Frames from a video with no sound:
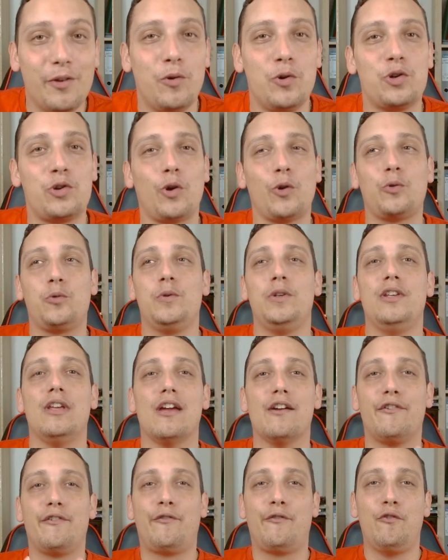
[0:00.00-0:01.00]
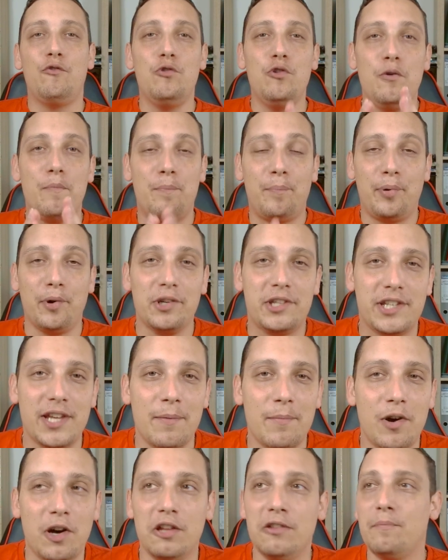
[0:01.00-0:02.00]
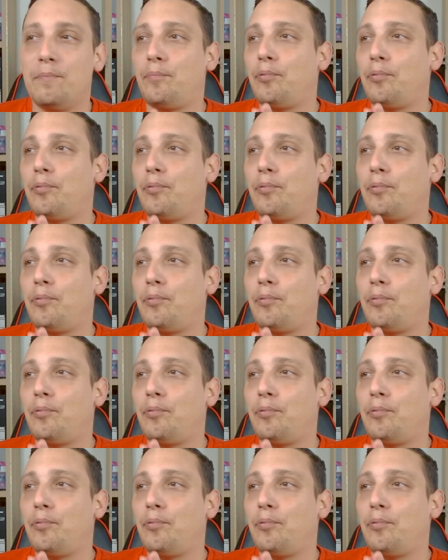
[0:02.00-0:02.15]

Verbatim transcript: Aujourd'hui, full Pokémon.